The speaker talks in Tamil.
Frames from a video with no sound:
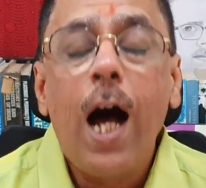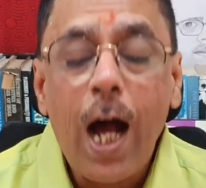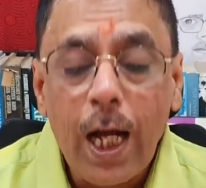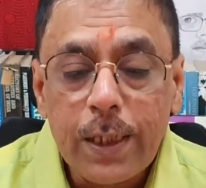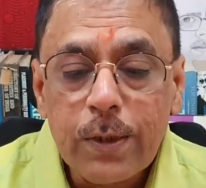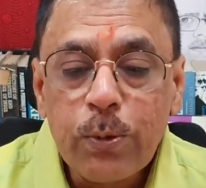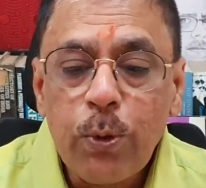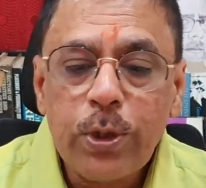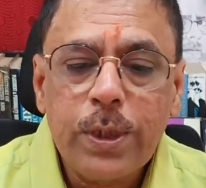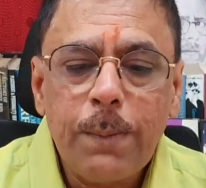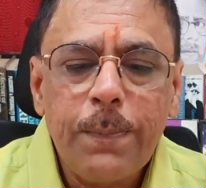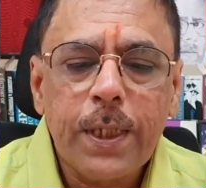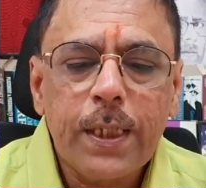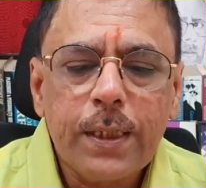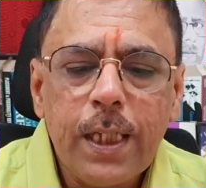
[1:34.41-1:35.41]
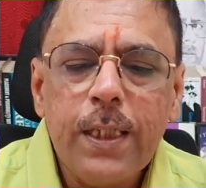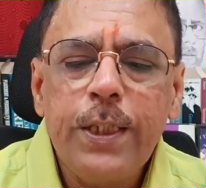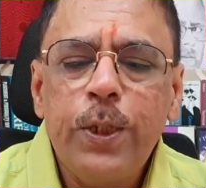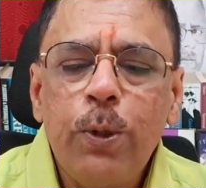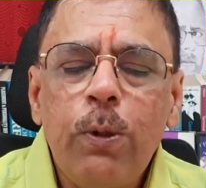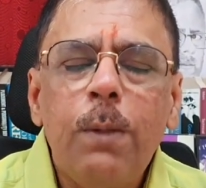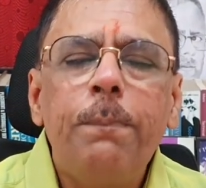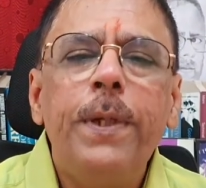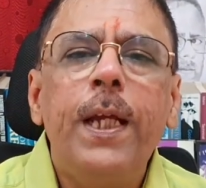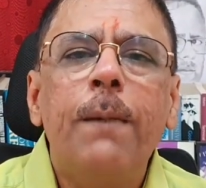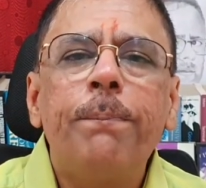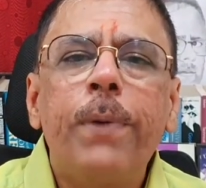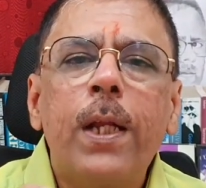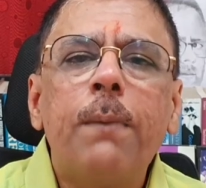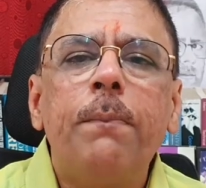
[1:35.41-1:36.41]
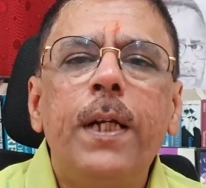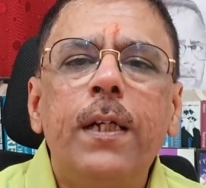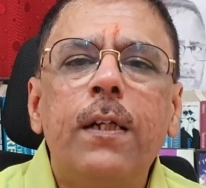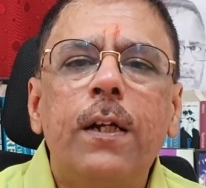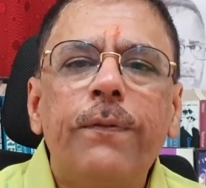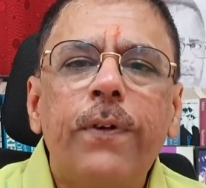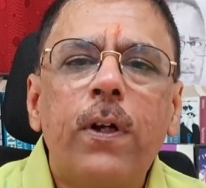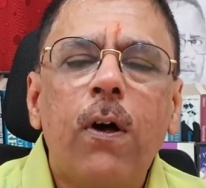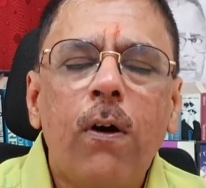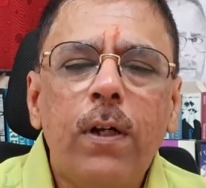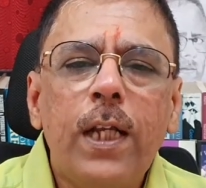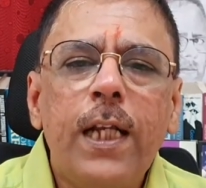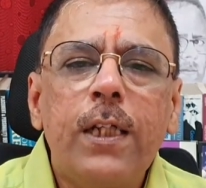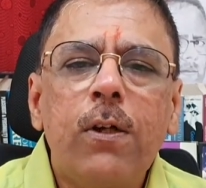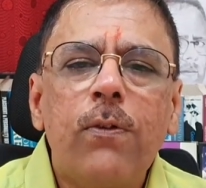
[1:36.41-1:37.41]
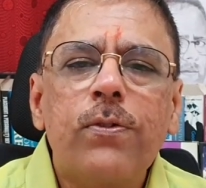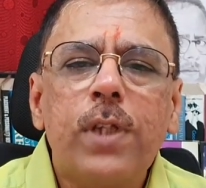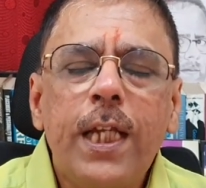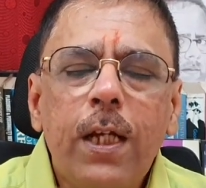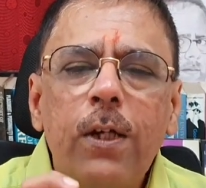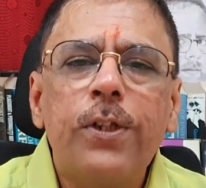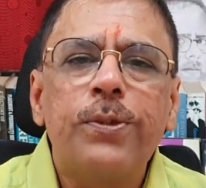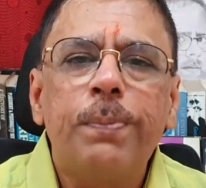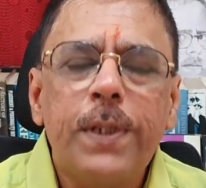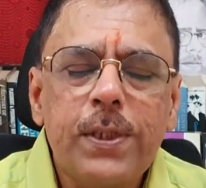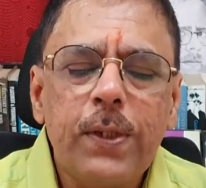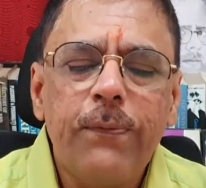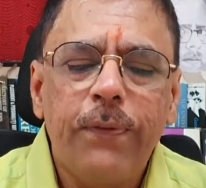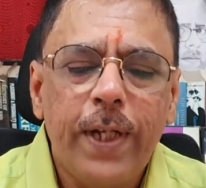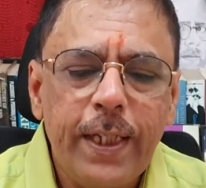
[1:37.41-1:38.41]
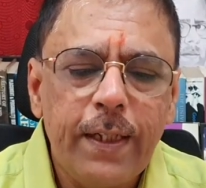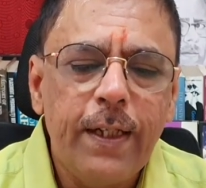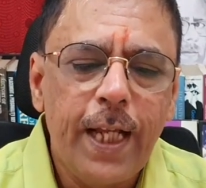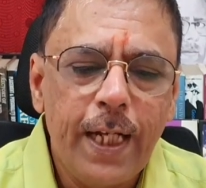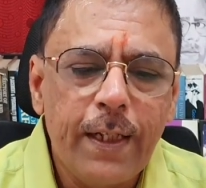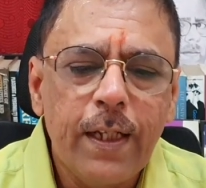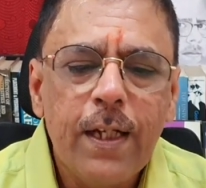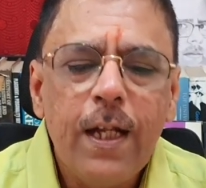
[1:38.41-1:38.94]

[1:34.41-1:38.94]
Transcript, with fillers: அது கொடுத்த பிறகு தான் யூ வில் பி பெர்மிட்டட் ஃபார் ஆன்லைன் கவுன்சிலிங் ஆன் ஸ்பெசிஃபைட் டேட்